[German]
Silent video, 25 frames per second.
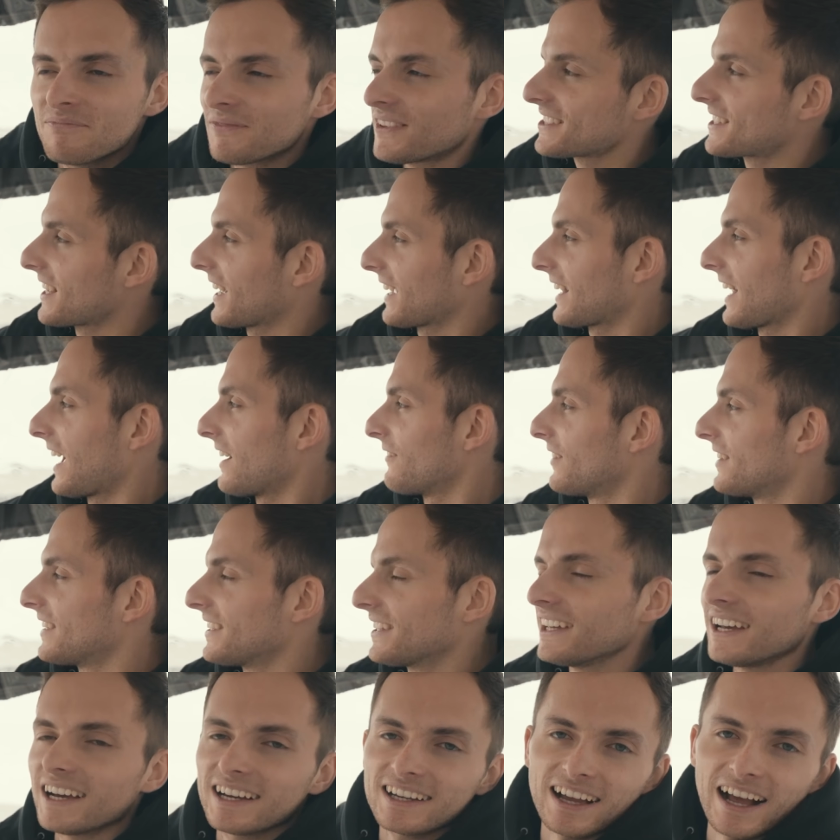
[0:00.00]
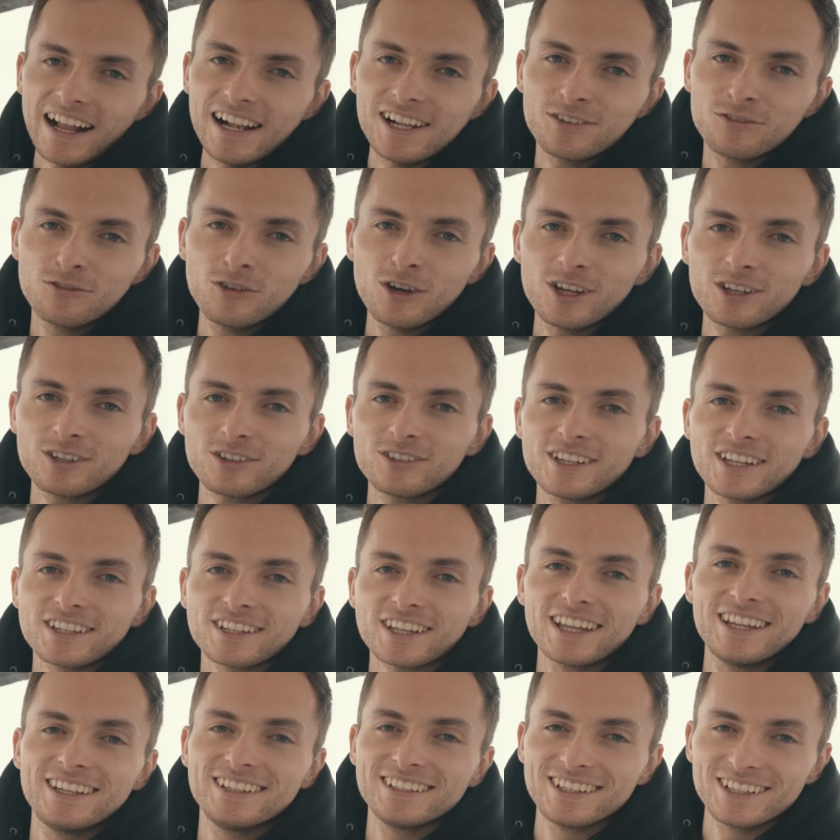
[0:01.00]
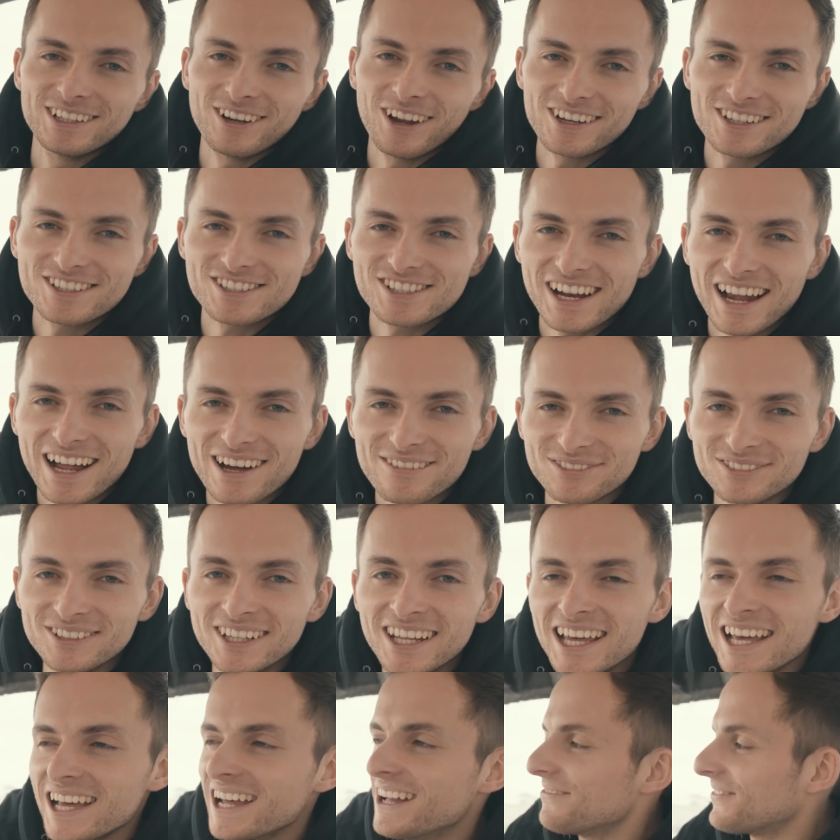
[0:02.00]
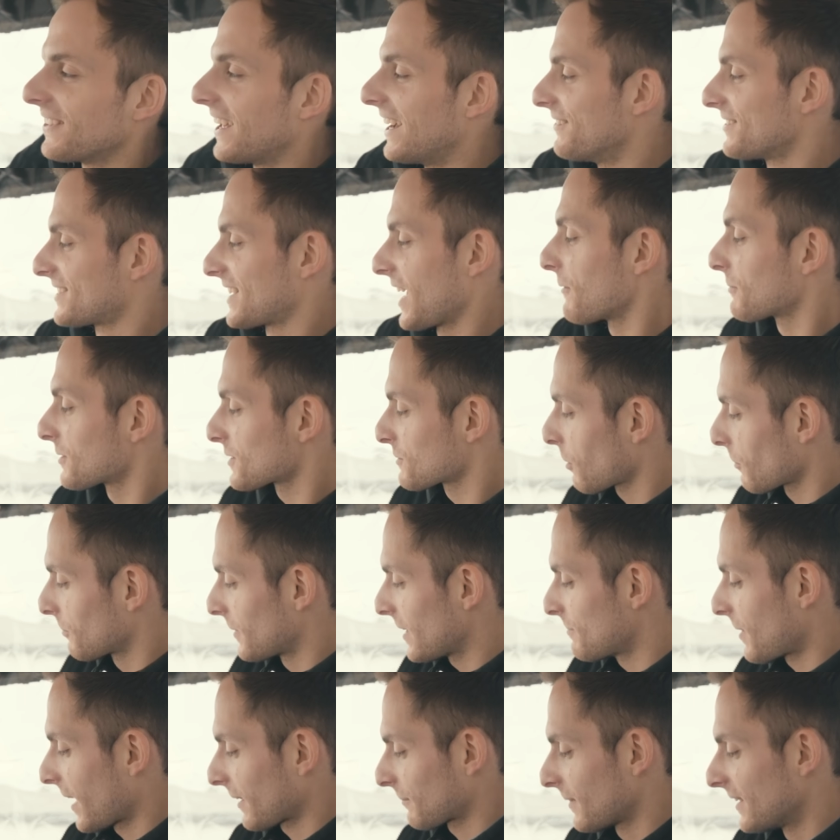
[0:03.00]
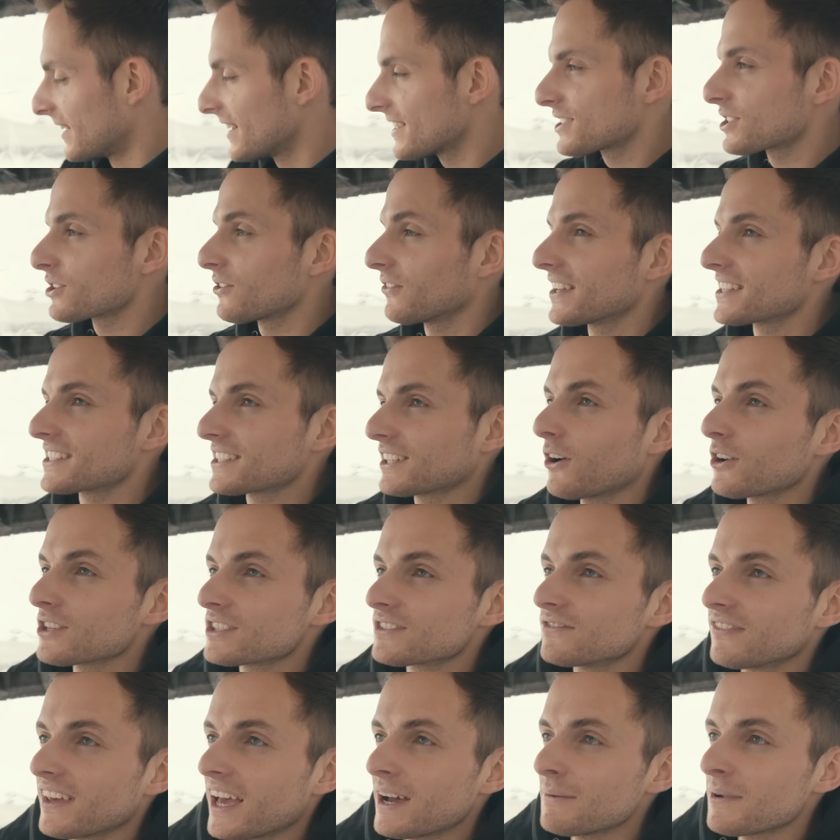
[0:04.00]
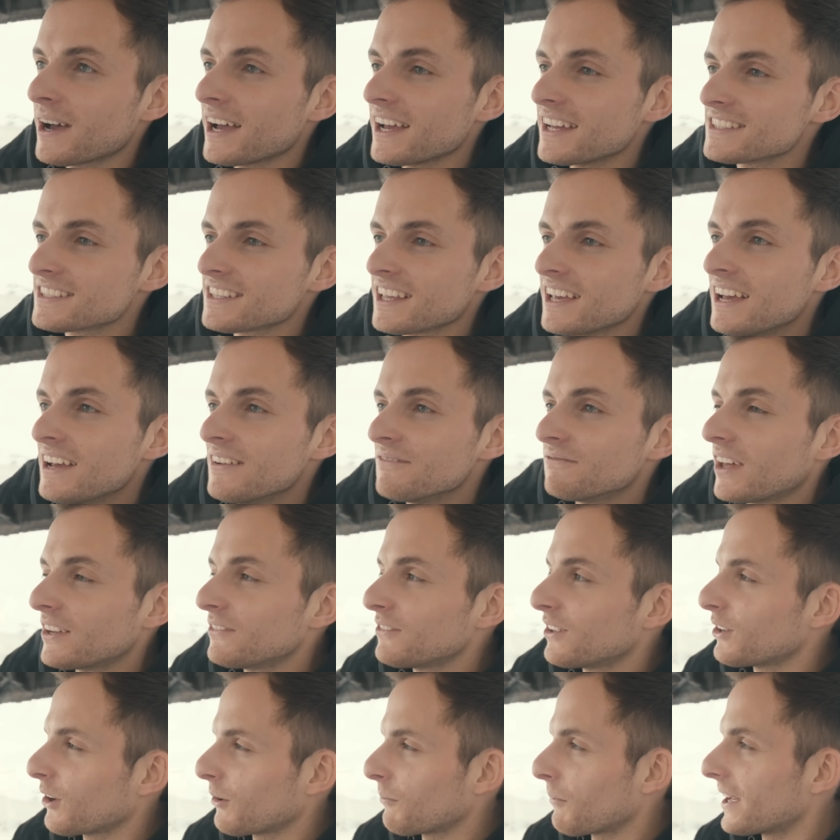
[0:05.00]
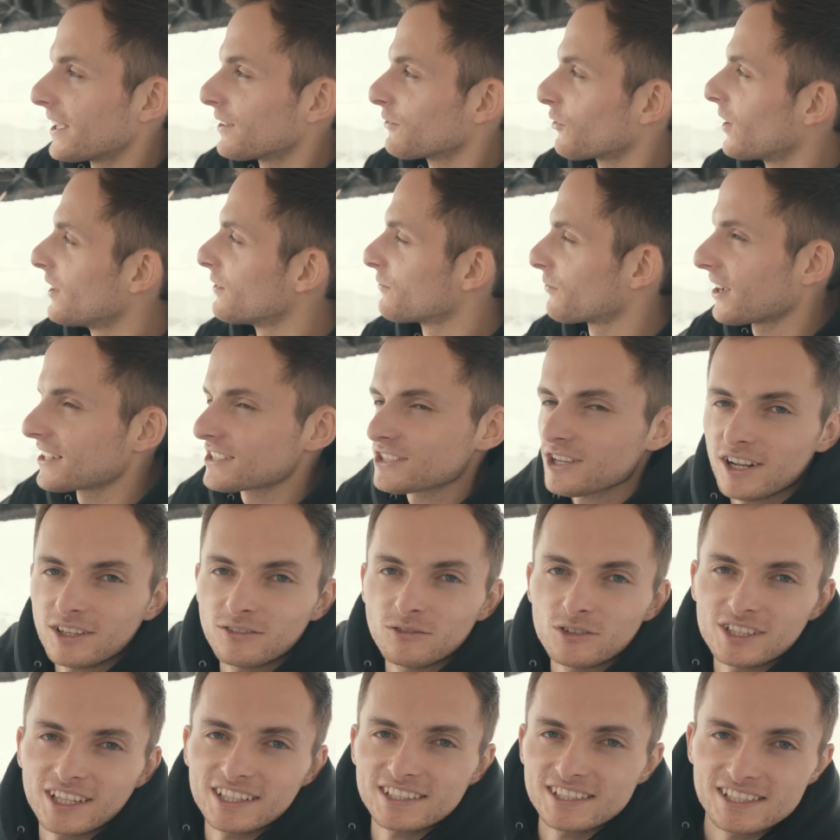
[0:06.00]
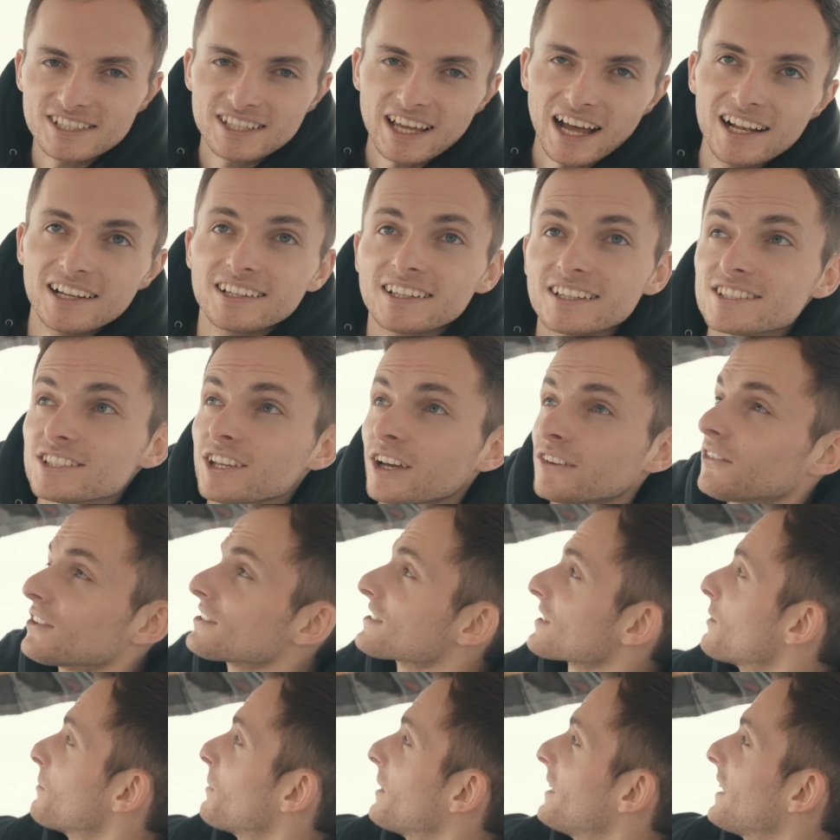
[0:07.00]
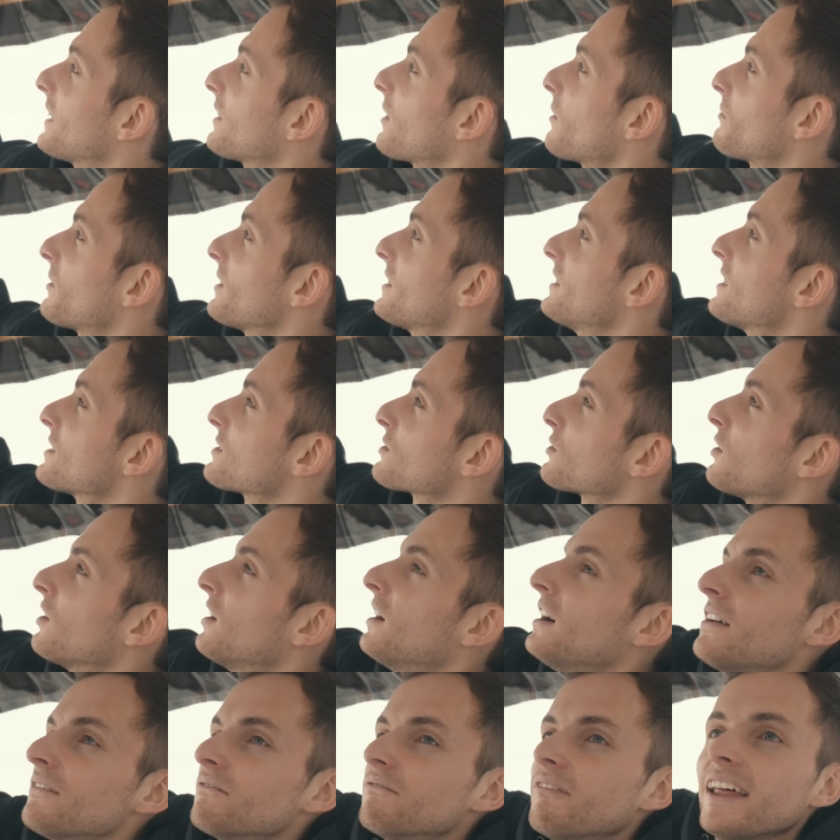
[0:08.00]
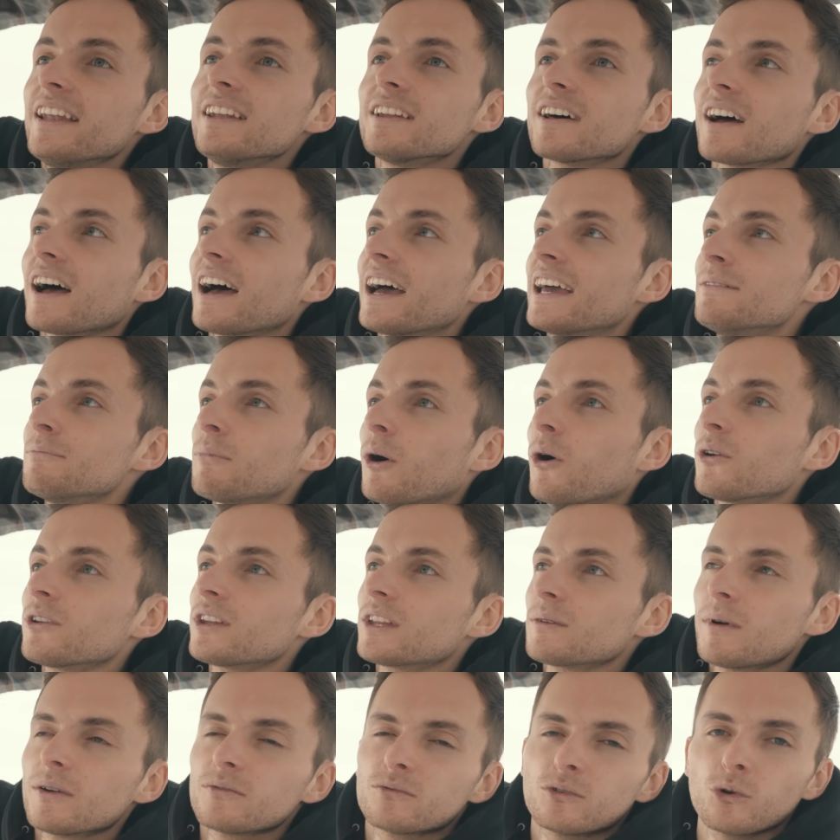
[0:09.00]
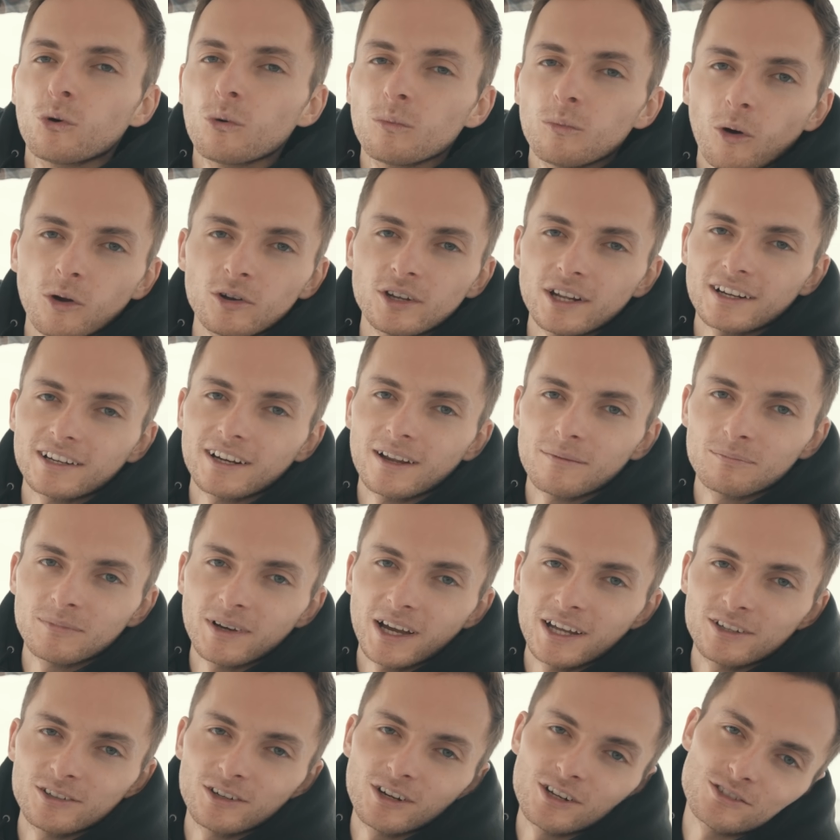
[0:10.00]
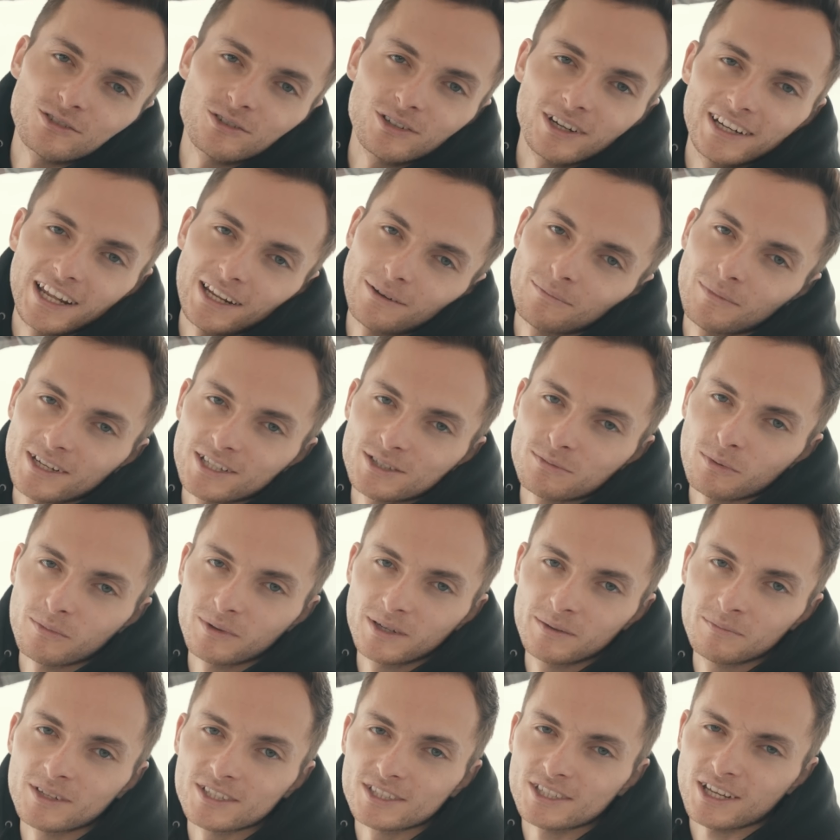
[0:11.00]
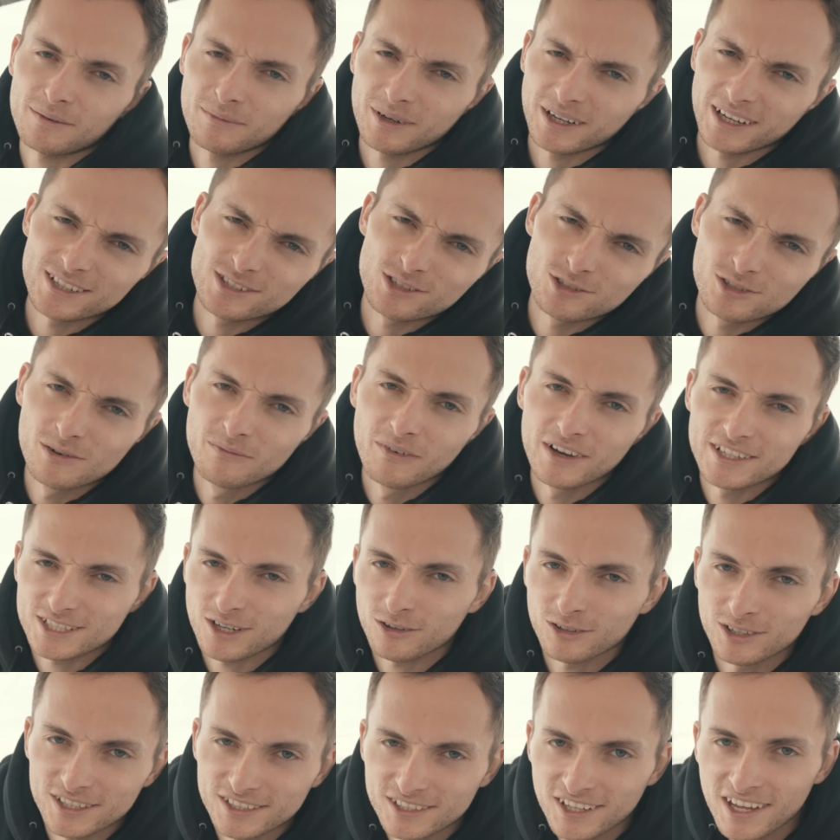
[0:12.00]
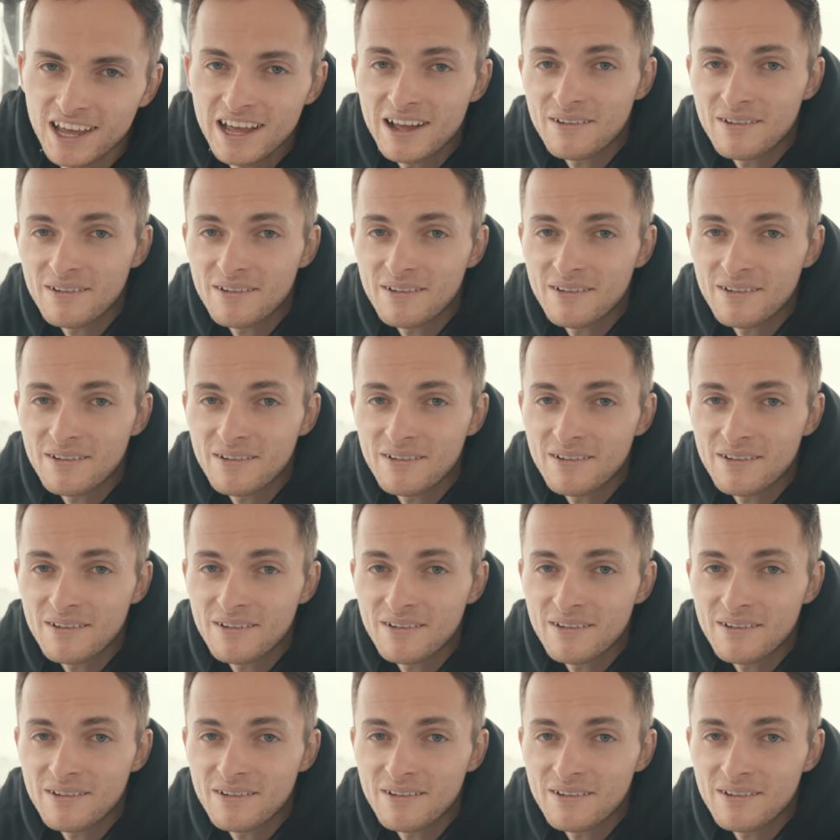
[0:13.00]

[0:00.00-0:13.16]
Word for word: Ist ja klar, wenn die äh, kalt wird und hier drin die Leute schlafen. Ähm, ich glaube, das Problem hat man nicht so, wenn es draußen wärmer ist. Wenn wir nochmal irgendwo hinfahren sollten, wo es richtig kalt ist, können wir uns ja überlegen, ob wir hier so Wände reinbauen, die man von oben runterklappen kann oder so. Dann hätte man das Problem nicht. Aber ganz so schlimm war es auch nicht.